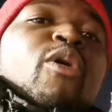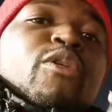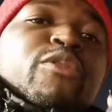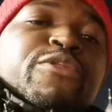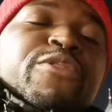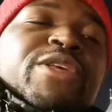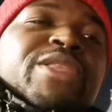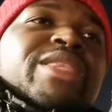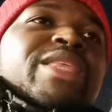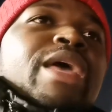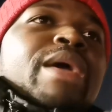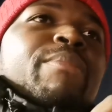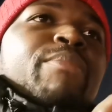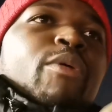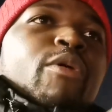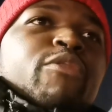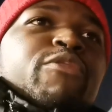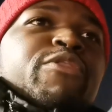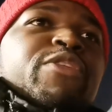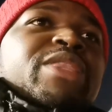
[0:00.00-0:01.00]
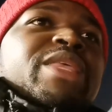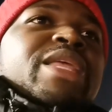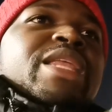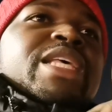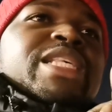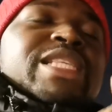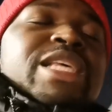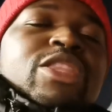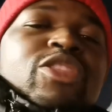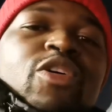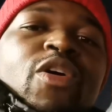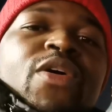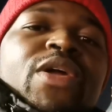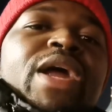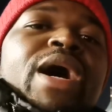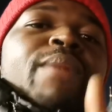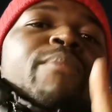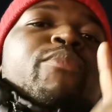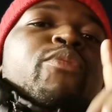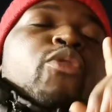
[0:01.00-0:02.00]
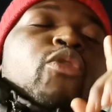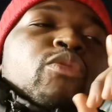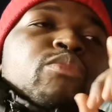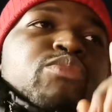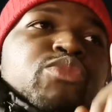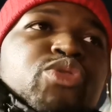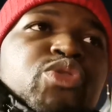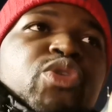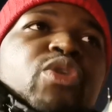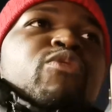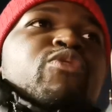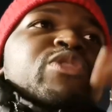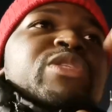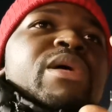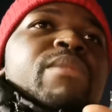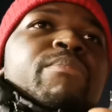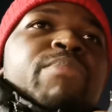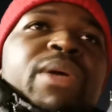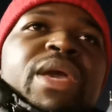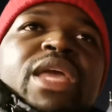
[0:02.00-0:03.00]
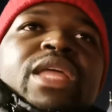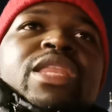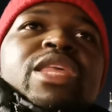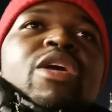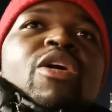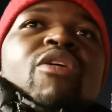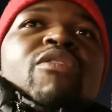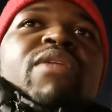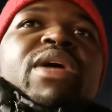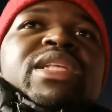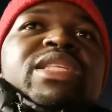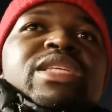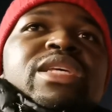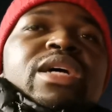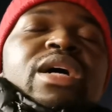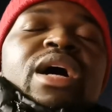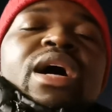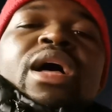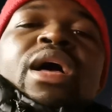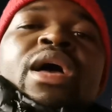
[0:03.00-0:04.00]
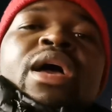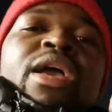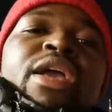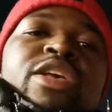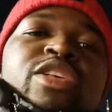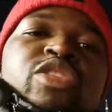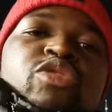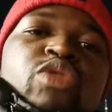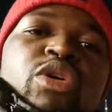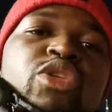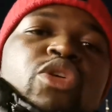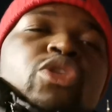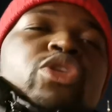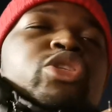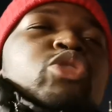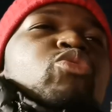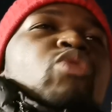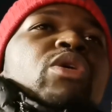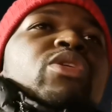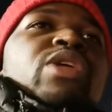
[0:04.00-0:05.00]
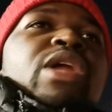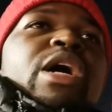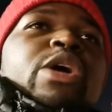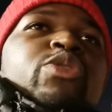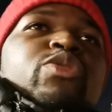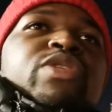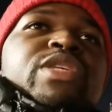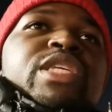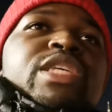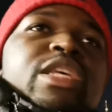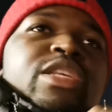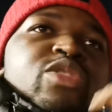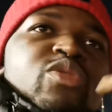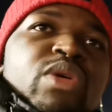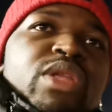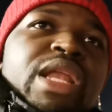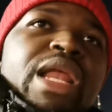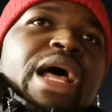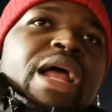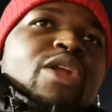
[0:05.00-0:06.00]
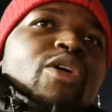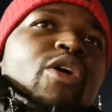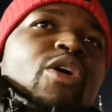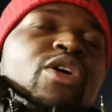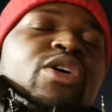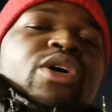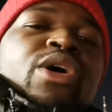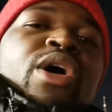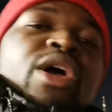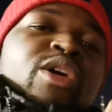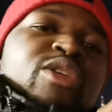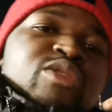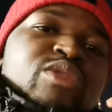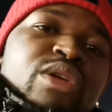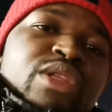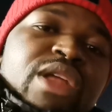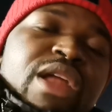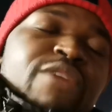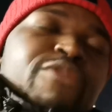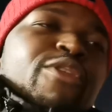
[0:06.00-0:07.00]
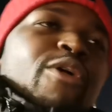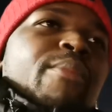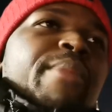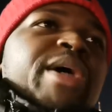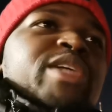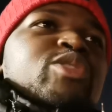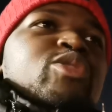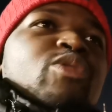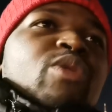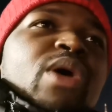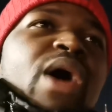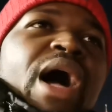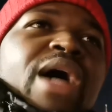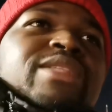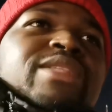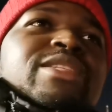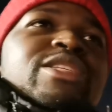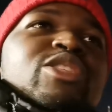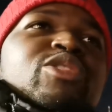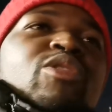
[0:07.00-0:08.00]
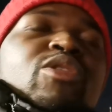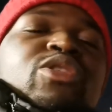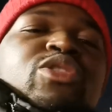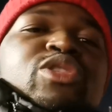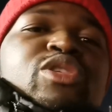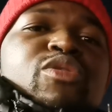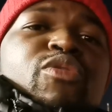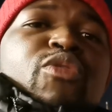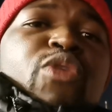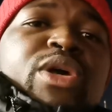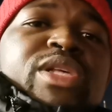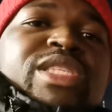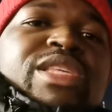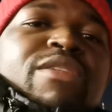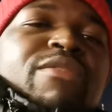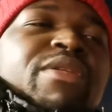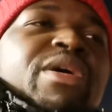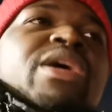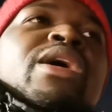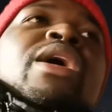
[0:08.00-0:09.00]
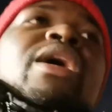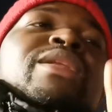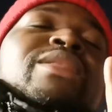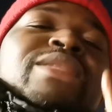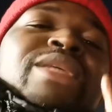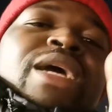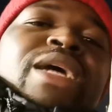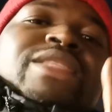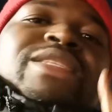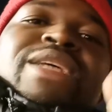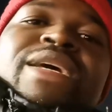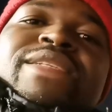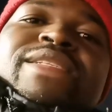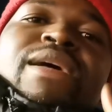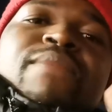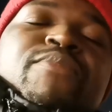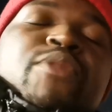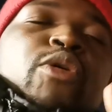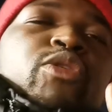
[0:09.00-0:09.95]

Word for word: profitez, profitez de ces temps-là pour mieux vous imprégner, on va dire, hein. qu'il soit de l'histoire de la Russie, qu'il soit de la langue, qu'il soit de la formation à distance que vous recevez, très très